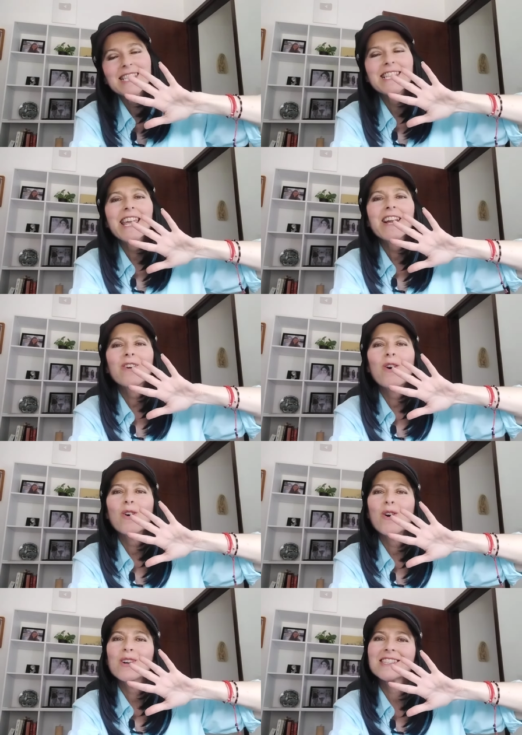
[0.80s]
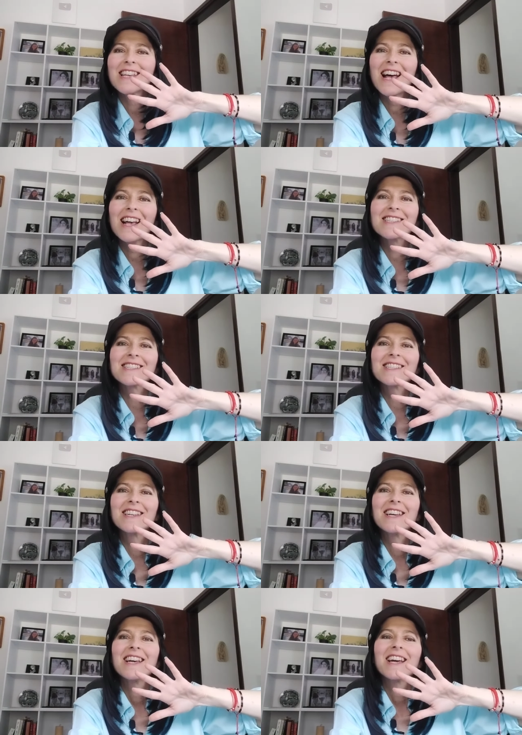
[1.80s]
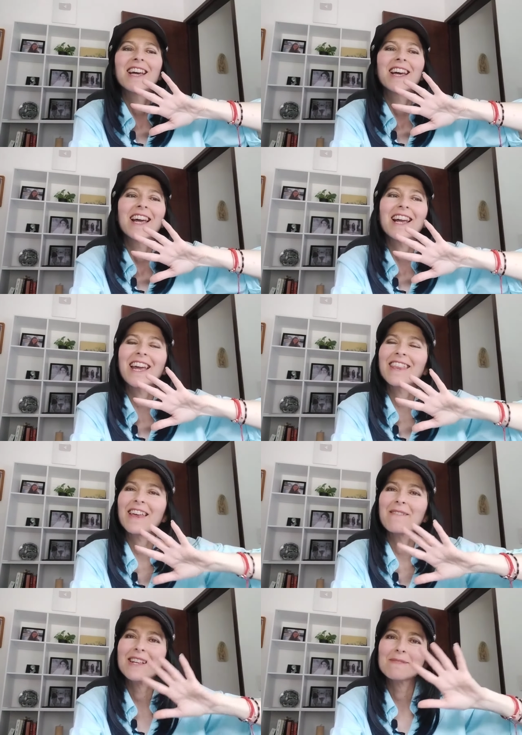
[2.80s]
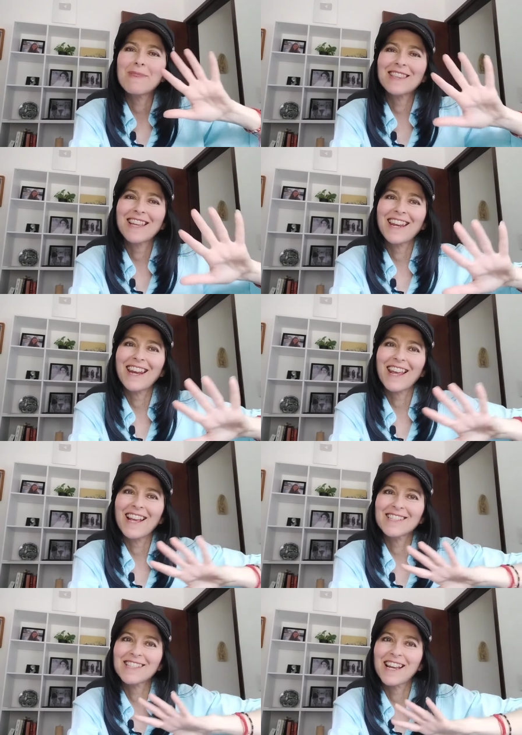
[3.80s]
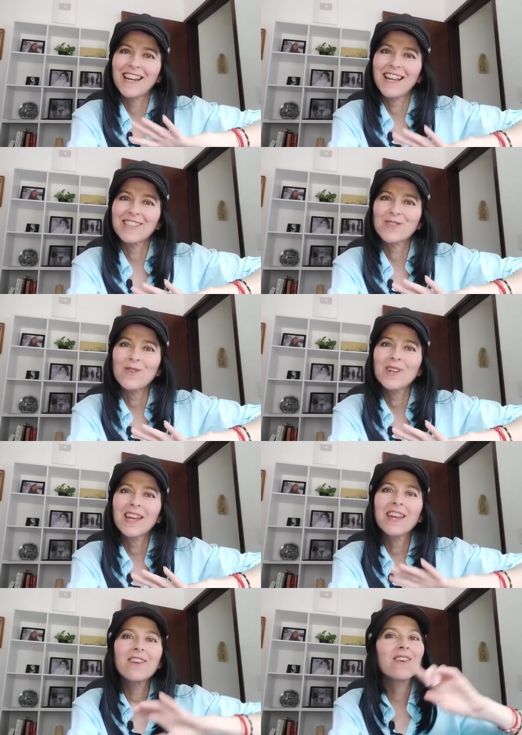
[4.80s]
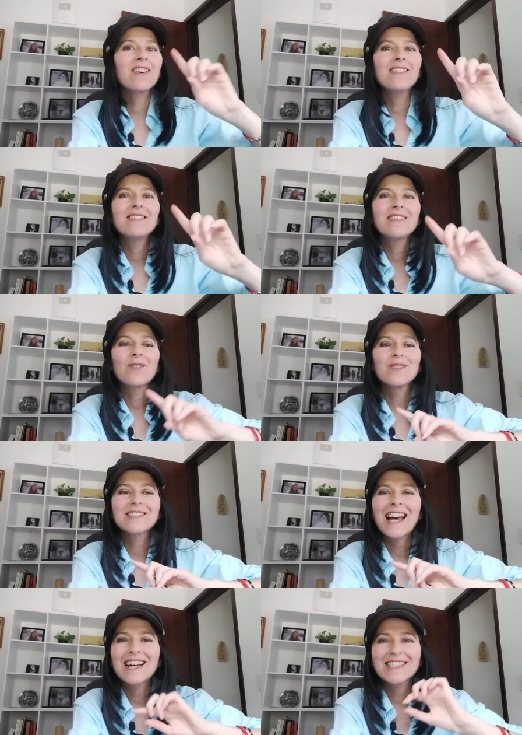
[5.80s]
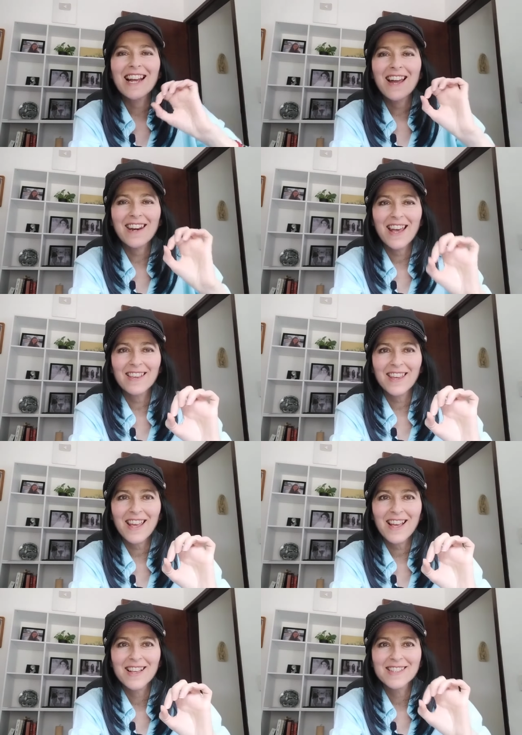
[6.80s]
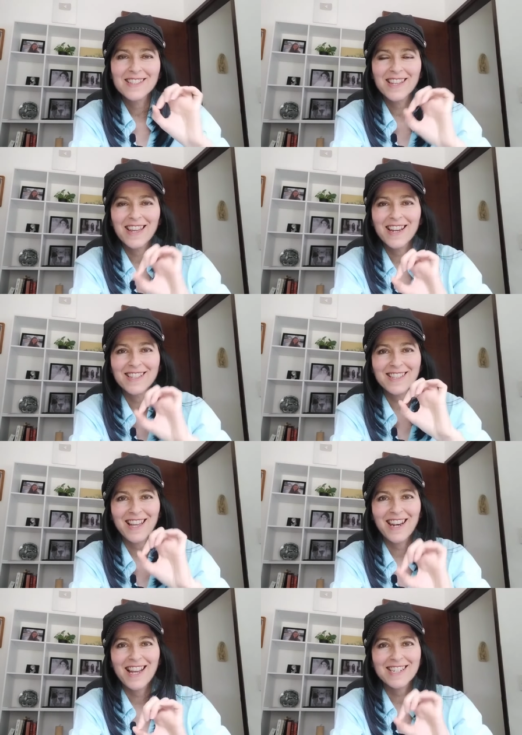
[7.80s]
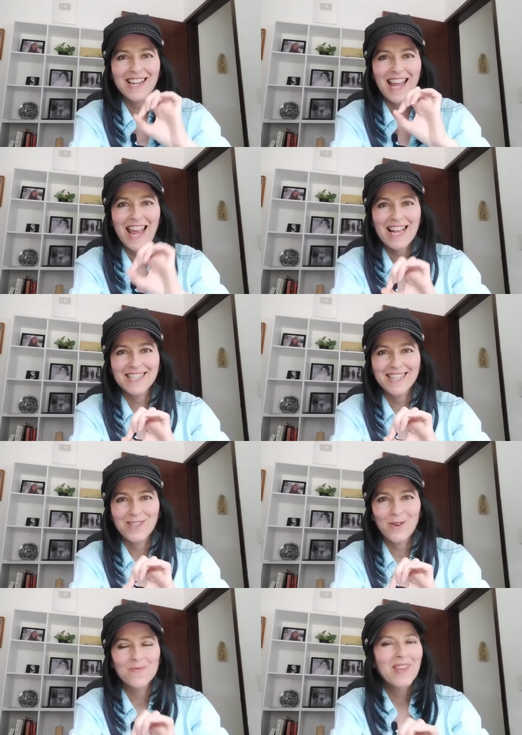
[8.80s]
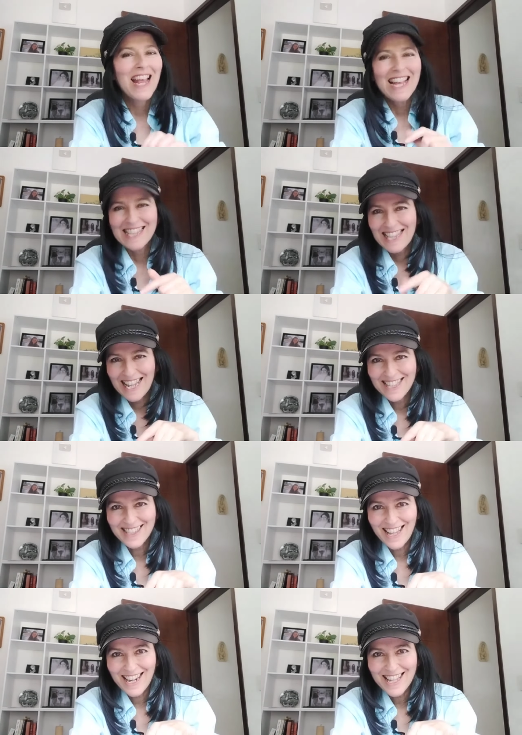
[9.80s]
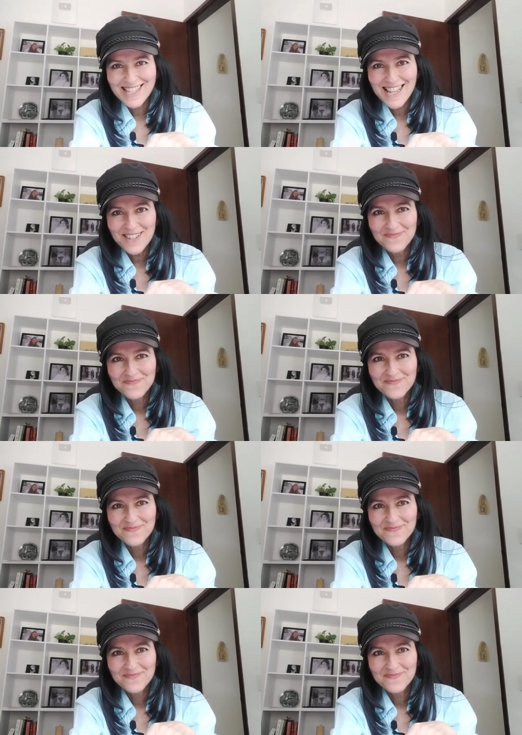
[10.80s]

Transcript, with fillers: cinco cosas que debes mantener en secreto y no contar a nadie si quieres tener éxito. ¿Te interesa?